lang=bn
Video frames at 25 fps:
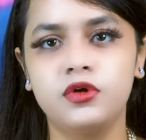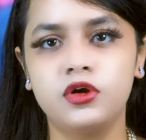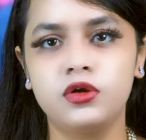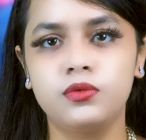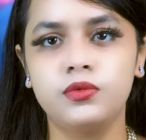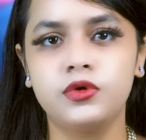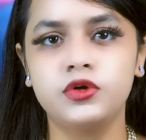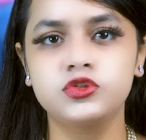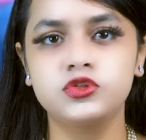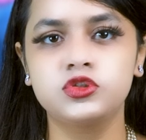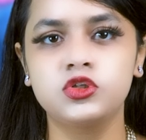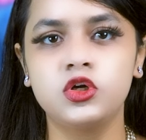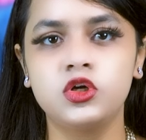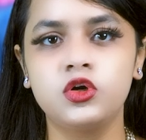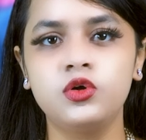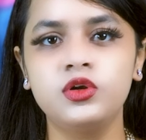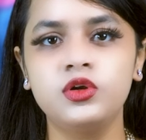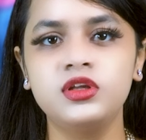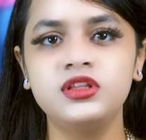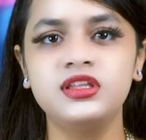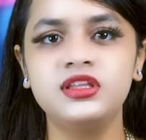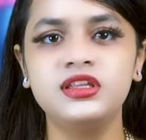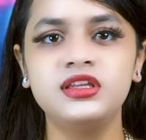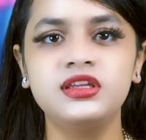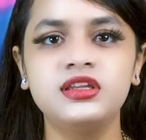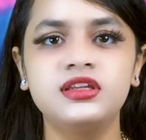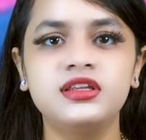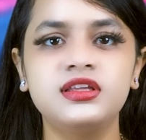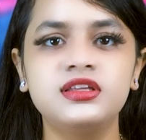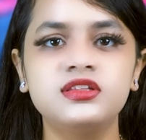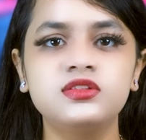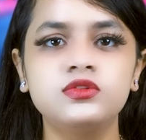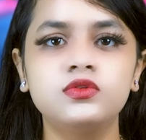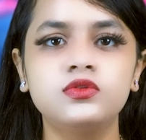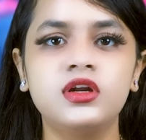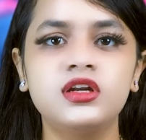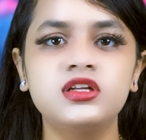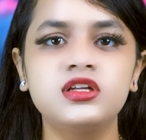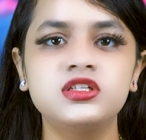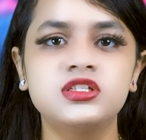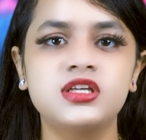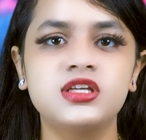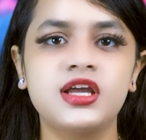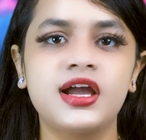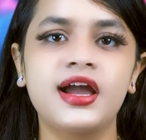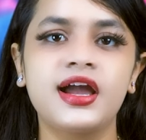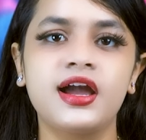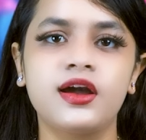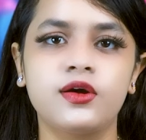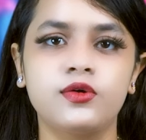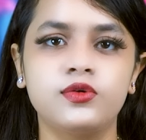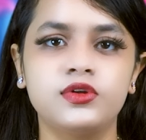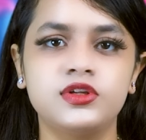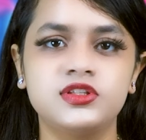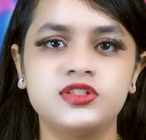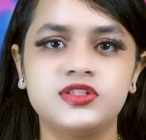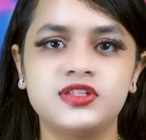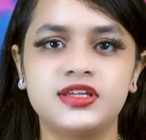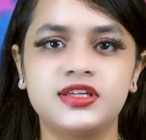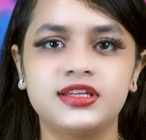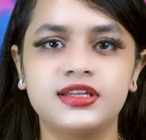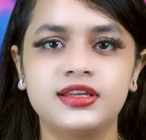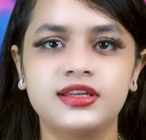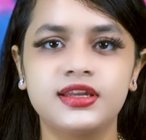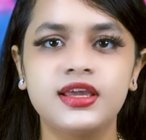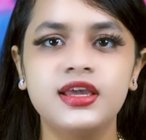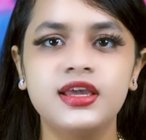বড় বড় শহরে তিনি রেস্তোরাঁর শাখা খুলেছেন